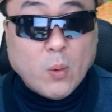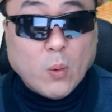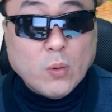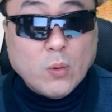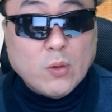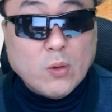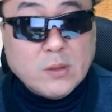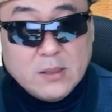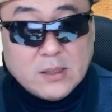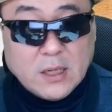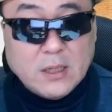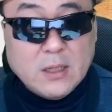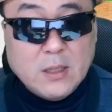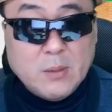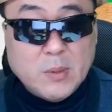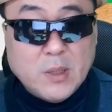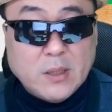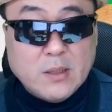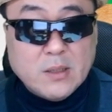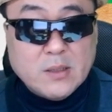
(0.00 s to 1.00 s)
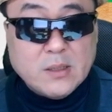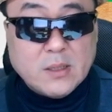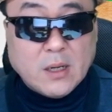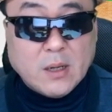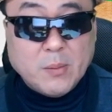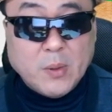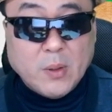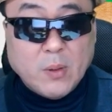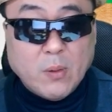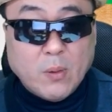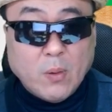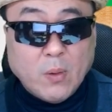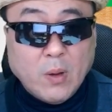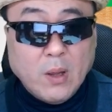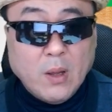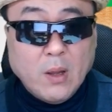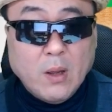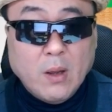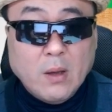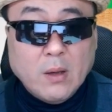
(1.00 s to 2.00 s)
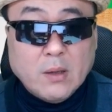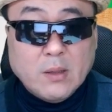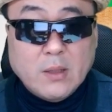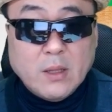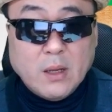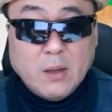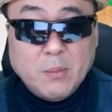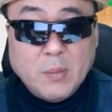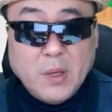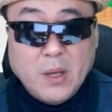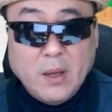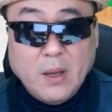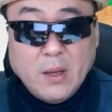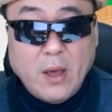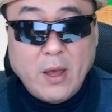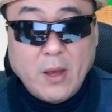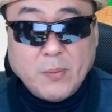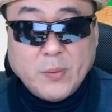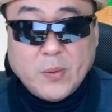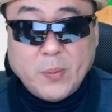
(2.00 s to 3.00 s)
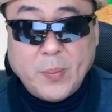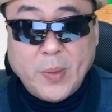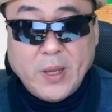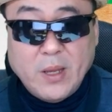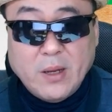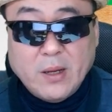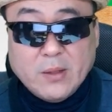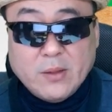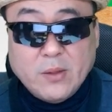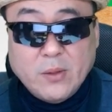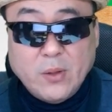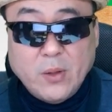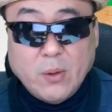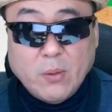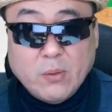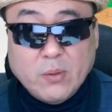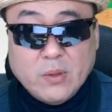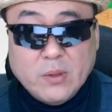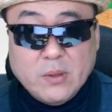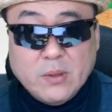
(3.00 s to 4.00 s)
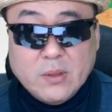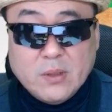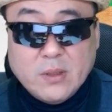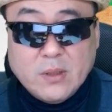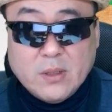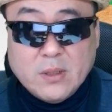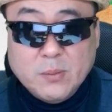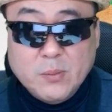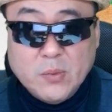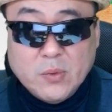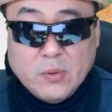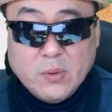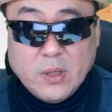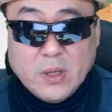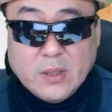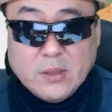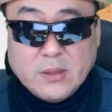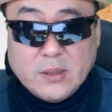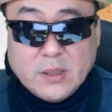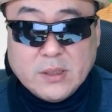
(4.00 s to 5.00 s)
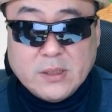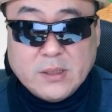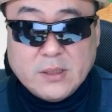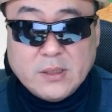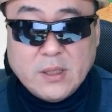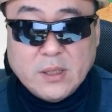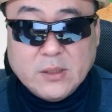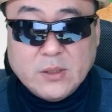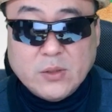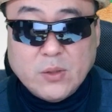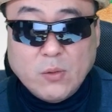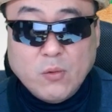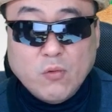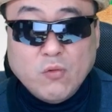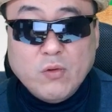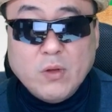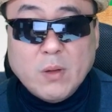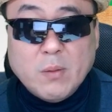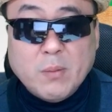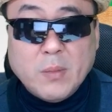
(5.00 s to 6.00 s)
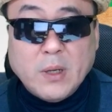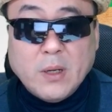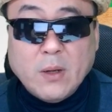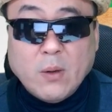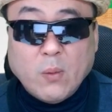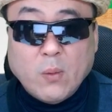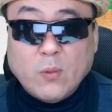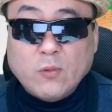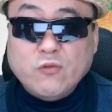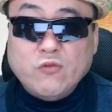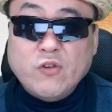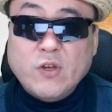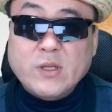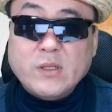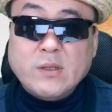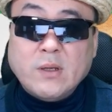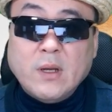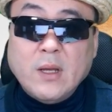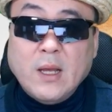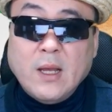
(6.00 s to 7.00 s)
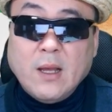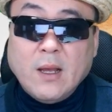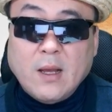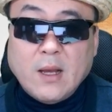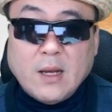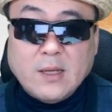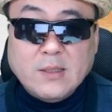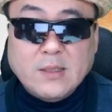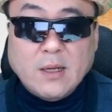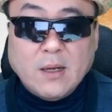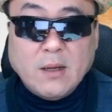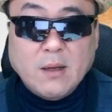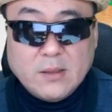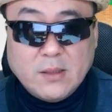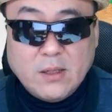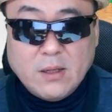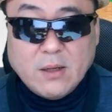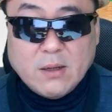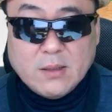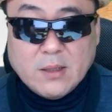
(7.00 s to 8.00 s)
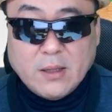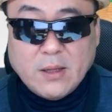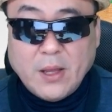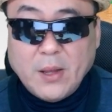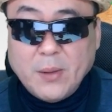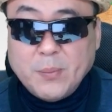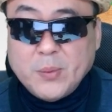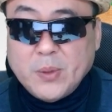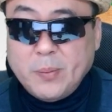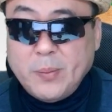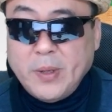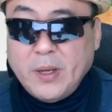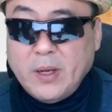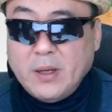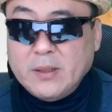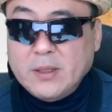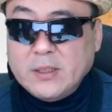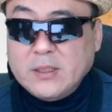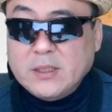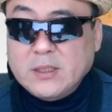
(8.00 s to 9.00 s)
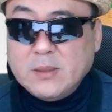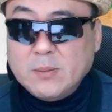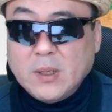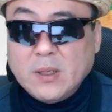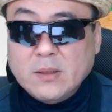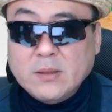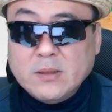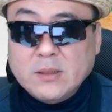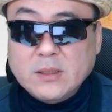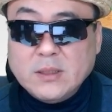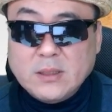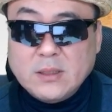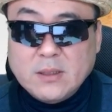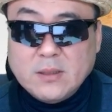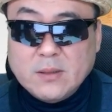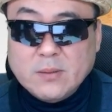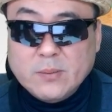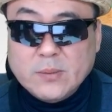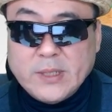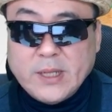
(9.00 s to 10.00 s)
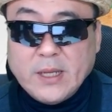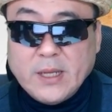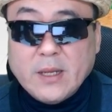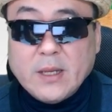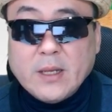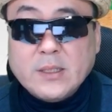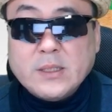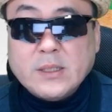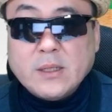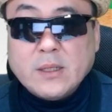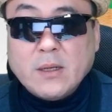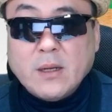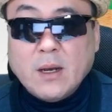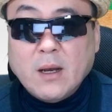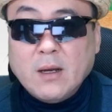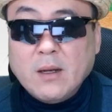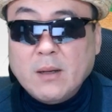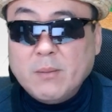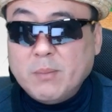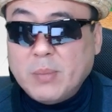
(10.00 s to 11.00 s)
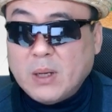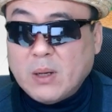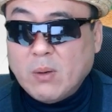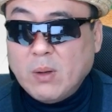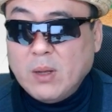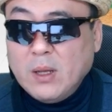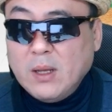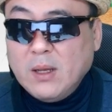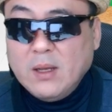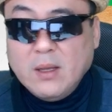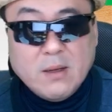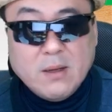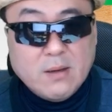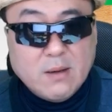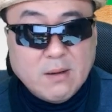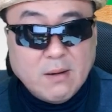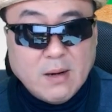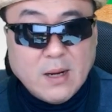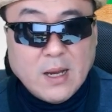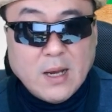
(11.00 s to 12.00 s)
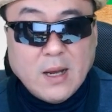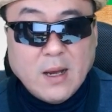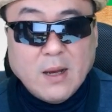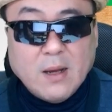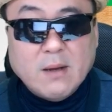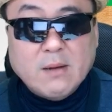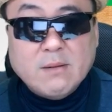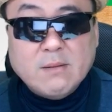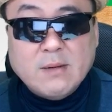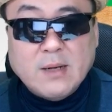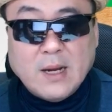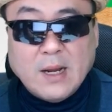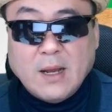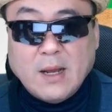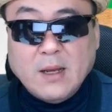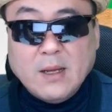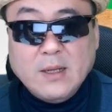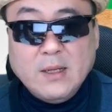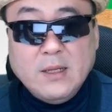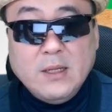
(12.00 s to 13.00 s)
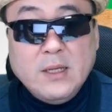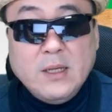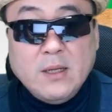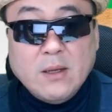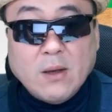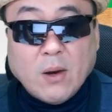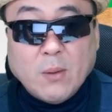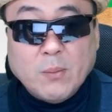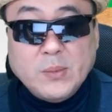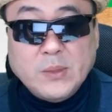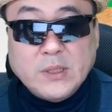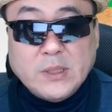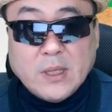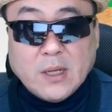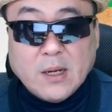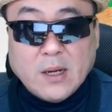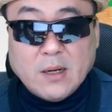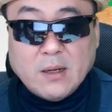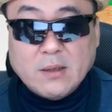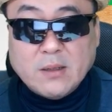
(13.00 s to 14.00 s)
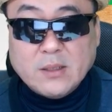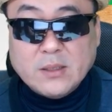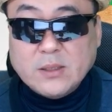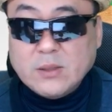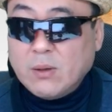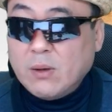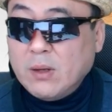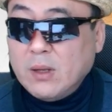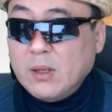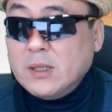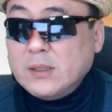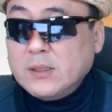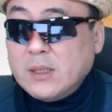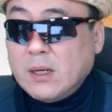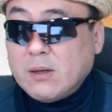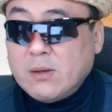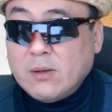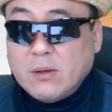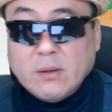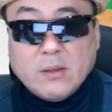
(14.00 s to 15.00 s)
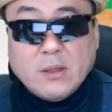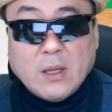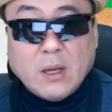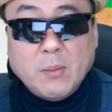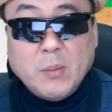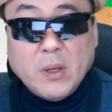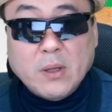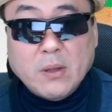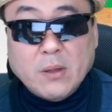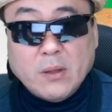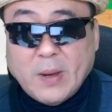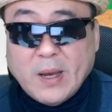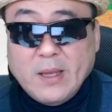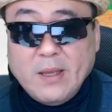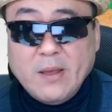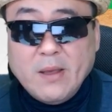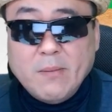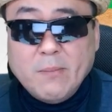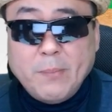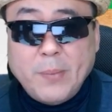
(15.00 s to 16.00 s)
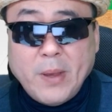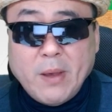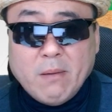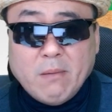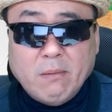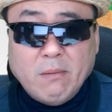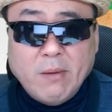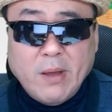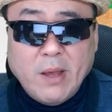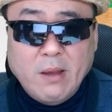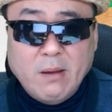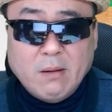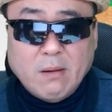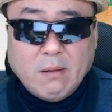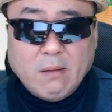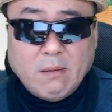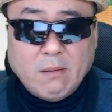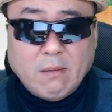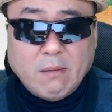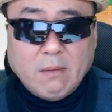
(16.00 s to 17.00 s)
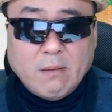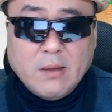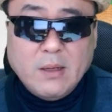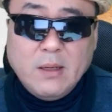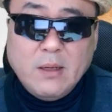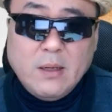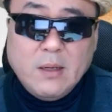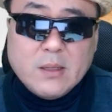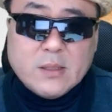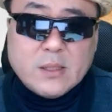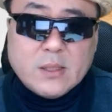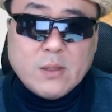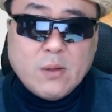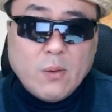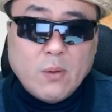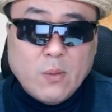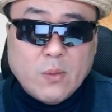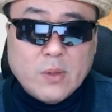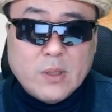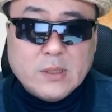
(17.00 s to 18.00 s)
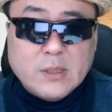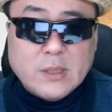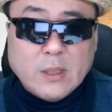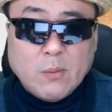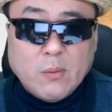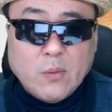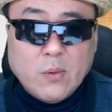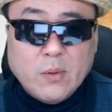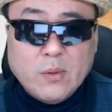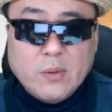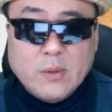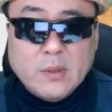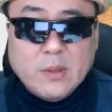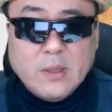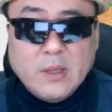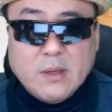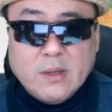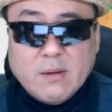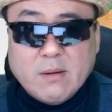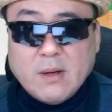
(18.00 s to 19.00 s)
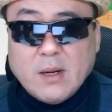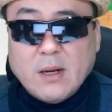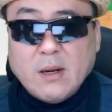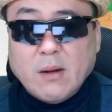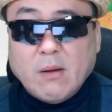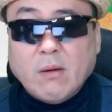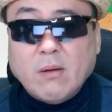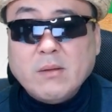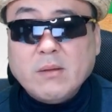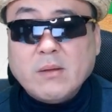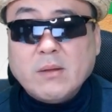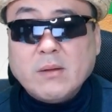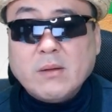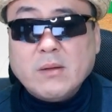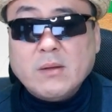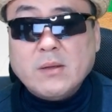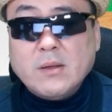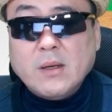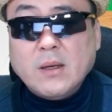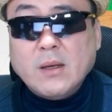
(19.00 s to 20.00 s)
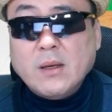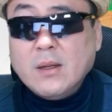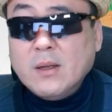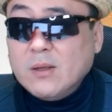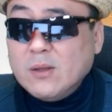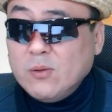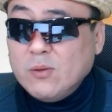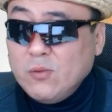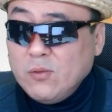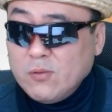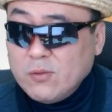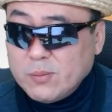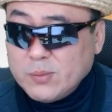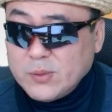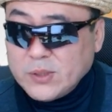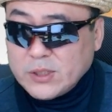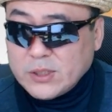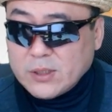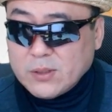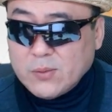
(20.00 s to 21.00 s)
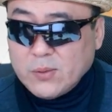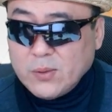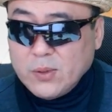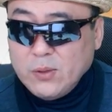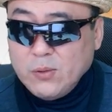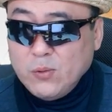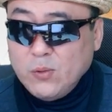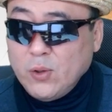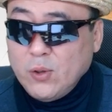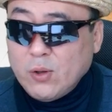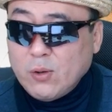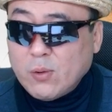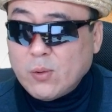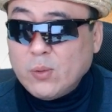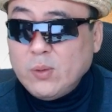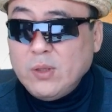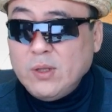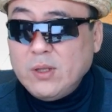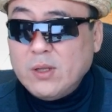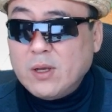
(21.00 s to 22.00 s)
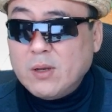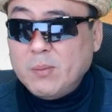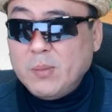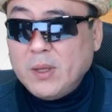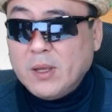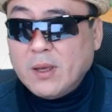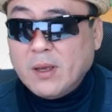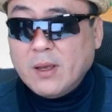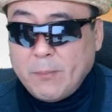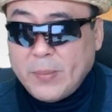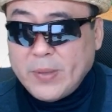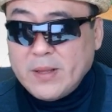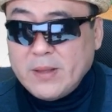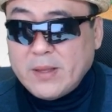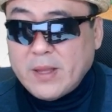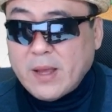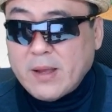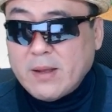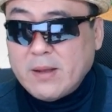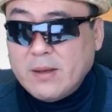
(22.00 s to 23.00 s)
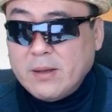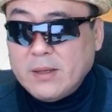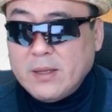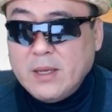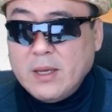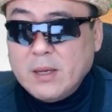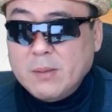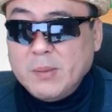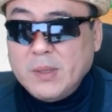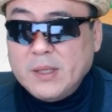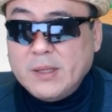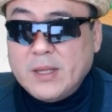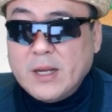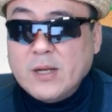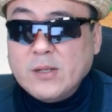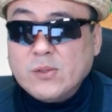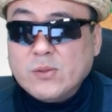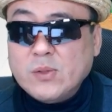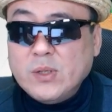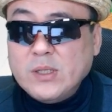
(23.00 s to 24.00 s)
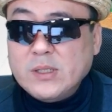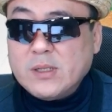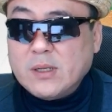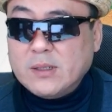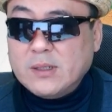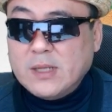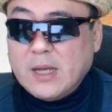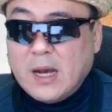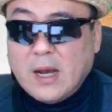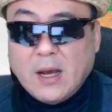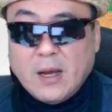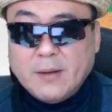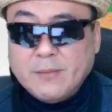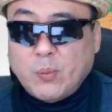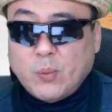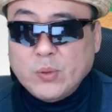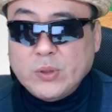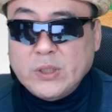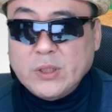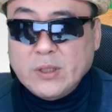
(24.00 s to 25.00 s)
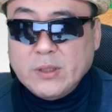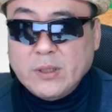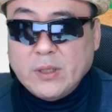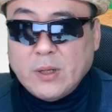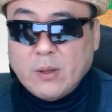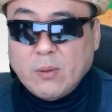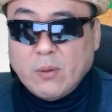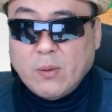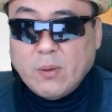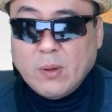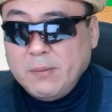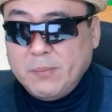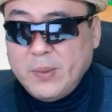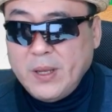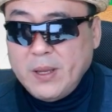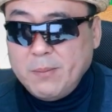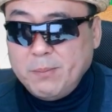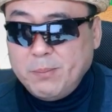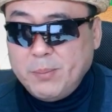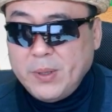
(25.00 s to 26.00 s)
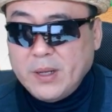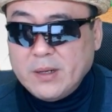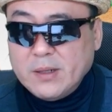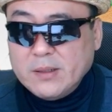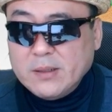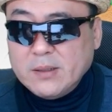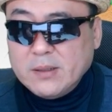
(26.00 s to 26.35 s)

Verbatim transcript: 공동 창립을 했던 사람이고, 그 다음에 애프터페이 같은 경우는 금융결제 시스템 시절 6년 만에 호주에서 가장 뛰어난 애프터페이가 됐지만 지금 세계 최강은 바로 이 클라르나 이 업체라는 거죠. 자, 그렇다면 바이 앤 페이 레이터 이 슬로건을 잡고 있는 이 클라르나 어떻게 유럽 최고의 유니콘 기업이 핀테크 기업이 될 수 있었냐? 보시는 대로 BNPL은